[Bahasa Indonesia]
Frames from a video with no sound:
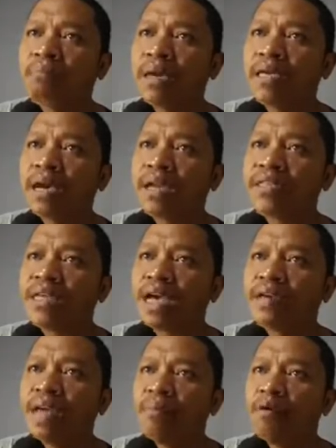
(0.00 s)
baik ya guys ya
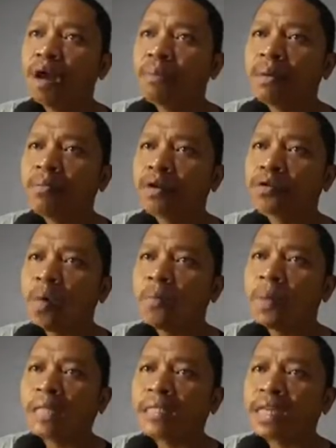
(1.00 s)
dia mulai memotong
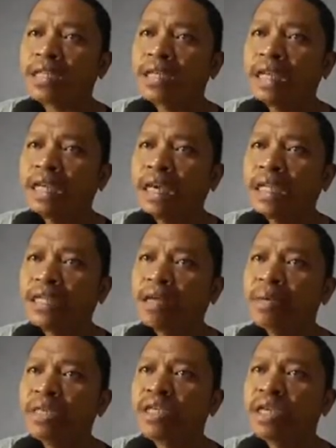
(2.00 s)
platnya sedikit
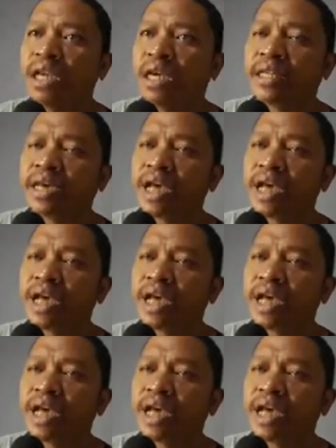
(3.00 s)
demi sedikit